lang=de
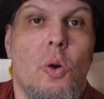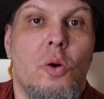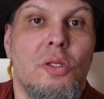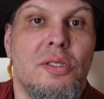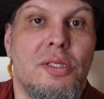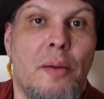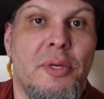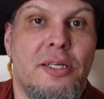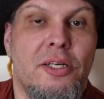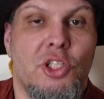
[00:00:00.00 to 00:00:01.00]
Und
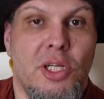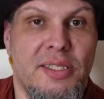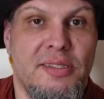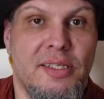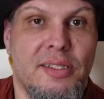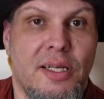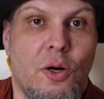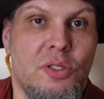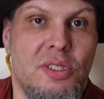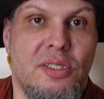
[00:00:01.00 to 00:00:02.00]
damit schließt sich dann
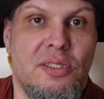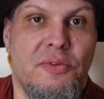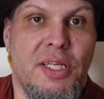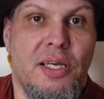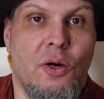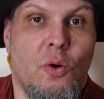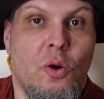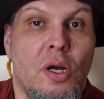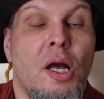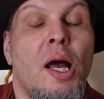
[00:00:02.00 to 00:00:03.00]
auch dieses Video.